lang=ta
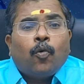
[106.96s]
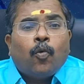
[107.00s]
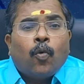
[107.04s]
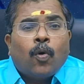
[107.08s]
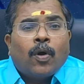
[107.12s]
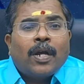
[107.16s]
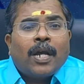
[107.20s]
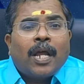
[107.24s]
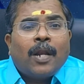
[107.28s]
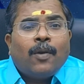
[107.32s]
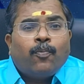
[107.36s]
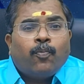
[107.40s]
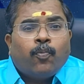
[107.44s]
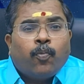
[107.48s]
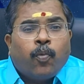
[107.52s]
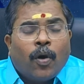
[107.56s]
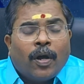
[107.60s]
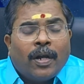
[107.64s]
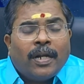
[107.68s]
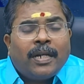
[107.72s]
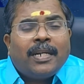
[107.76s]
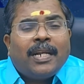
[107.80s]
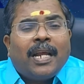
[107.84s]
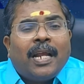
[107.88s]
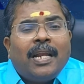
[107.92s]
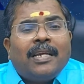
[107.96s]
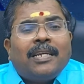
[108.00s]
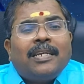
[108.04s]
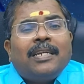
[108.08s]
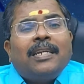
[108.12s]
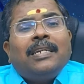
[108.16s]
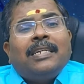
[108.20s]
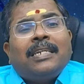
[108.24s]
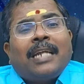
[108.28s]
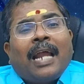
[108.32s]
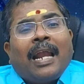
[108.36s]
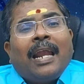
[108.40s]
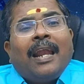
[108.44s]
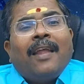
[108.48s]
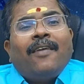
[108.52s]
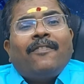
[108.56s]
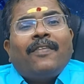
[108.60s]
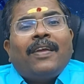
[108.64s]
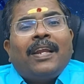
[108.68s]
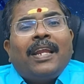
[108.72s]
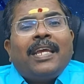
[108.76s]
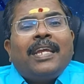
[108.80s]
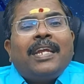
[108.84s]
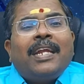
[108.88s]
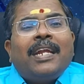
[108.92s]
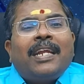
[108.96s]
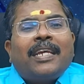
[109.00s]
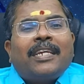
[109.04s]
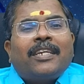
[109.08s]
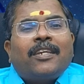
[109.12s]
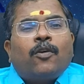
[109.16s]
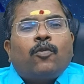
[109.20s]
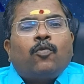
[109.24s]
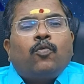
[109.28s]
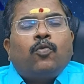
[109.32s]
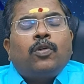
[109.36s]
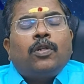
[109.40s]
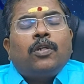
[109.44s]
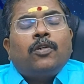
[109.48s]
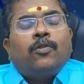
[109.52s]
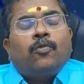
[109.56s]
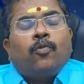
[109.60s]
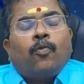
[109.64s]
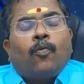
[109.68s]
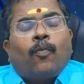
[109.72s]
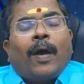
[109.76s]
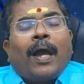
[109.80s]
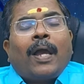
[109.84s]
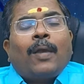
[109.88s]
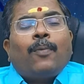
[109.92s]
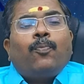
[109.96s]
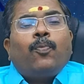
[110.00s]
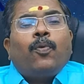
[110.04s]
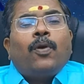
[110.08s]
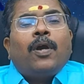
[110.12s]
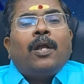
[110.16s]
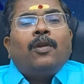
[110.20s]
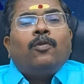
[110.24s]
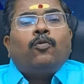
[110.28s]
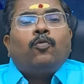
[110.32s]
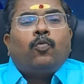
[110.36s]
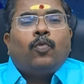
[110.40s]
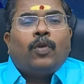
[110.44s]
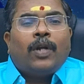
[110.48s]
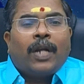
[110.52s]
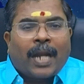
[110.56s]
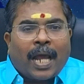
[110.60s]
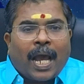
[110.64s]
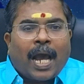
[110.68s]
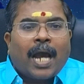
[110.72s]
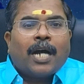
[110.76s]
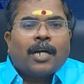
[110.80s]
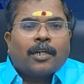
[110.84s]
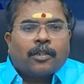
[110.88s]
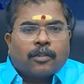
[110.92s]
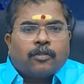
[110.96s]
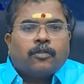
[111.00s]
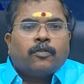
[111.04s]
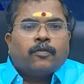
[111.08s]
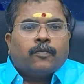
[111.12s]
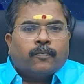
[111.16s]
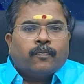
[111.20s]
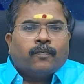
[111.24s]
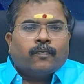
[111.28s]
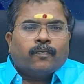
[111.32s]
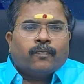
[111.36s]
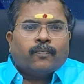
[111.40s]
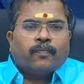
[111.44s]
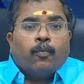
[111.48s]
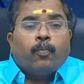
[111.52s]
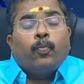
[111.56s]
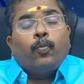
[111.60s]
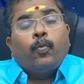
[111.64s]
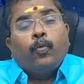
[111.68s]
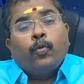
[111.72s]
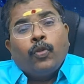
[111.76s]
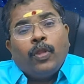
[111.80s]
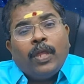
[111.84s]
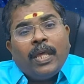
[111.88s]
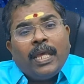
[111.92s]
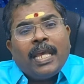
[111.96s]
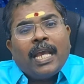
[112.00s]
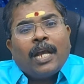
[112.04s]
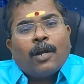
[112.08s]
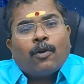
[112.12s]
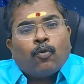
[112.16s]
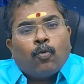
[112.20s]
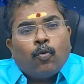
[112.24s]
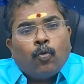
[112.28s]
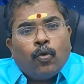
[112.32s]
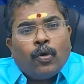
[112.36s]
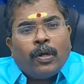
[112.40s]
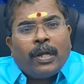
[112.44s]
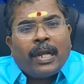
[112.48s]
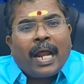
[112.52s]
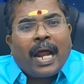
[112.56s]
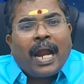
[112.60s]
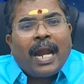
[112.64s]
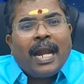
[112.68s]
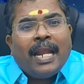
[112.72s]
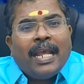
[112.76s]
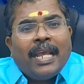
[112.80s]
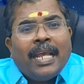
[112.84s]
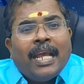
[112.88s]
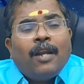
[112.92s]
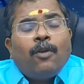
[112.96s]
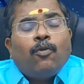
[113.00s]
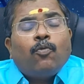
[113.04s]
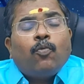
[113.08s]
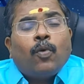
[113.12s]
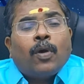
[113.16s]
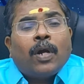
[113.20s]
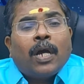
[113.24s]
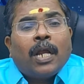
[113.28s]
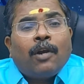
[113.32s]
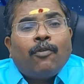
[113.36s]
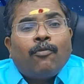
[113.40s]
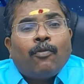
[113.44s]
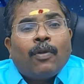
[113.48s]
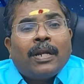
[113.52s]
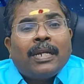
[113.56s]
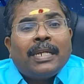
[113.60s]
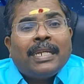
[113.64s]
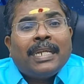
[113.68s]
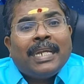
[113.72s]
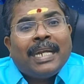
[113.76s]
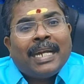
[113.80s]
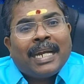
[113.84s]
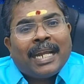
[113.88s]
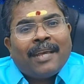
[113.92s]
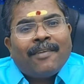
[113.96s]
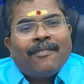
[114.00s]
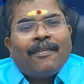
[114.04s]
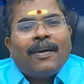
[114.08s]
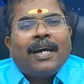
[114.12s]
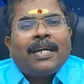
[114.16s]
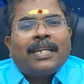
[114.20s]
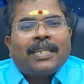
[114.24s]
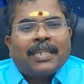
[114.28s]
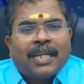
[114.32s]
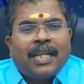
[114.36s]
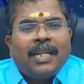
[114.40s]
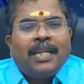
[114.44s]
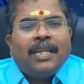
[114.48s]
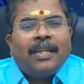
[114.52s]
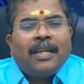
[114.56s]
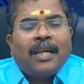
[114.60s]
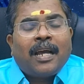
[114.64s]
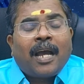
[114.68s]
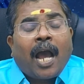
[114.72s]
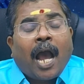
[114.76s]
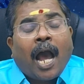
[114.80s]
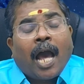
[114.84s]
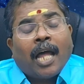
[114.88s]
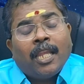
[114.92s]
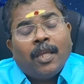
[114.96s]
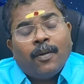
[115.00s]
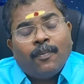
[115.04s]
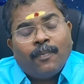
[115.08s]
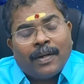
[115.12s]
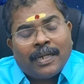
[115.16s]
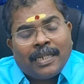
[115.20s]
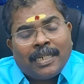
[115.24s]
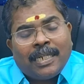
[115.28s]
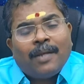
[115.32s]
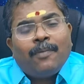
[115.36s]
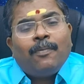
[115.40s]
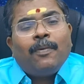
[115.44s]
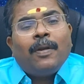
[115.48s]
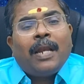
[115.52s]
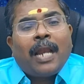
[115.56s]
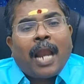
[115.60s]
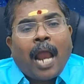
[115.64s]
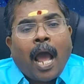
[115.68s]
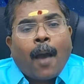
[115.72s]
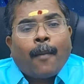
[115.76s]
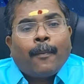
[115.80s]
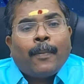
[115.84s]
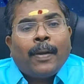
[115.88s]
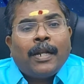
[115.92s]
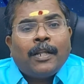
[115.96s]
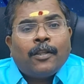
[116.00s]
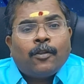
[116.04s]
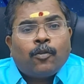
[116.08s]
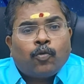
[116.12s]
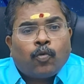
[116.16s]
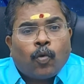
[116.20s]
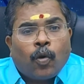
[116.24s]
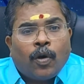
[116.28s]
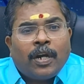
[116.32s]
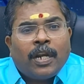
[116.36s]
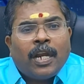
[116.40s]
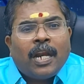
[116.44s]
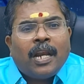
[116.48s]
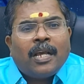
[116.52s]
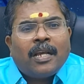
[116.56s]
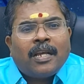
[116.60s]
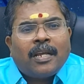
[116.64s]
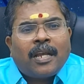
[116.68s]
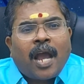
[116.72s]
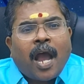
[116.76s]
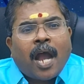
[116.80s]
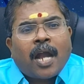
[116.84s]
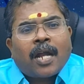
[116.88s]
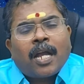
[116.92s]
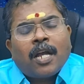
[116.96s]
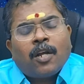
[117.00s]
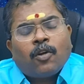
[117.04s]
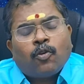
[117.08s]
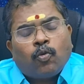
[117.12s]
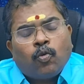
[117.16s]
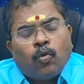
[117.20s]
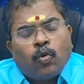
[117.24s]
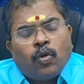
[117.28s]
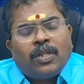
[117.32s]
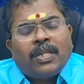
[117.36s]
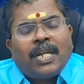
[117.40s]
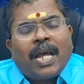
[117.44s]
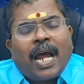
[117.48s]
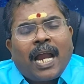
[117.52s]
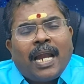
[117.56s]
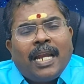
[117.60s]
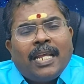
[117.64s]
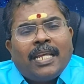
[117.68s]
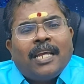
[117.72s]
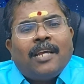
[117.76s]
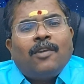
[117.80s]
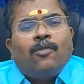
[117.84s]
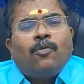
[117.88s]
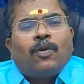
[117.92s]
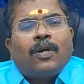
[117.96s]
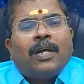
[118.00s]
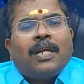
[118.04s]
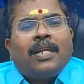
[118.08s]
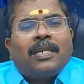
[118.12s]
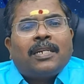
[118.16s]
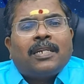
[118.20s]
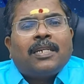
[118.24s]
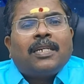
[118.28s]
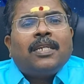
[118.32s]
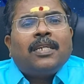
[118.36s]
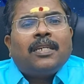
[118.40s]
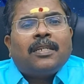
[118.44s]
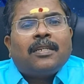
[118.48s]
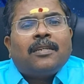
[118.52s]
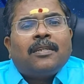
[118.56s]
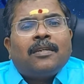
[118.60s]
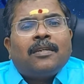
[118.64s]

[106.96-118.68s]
உங்கள் பொருட்களுக்கு நல்ல விலை கிடைக்கக்கூடிய ஒரு வாய்ப்புகள் உண்டாகும் புதிய கூட்டாளிகள் உங்களுடன் இணைவார்கள் அது மட்டும் இல்லாமல் தொழிலுக்காக கூட்டாளிகள் உங்களுக்கு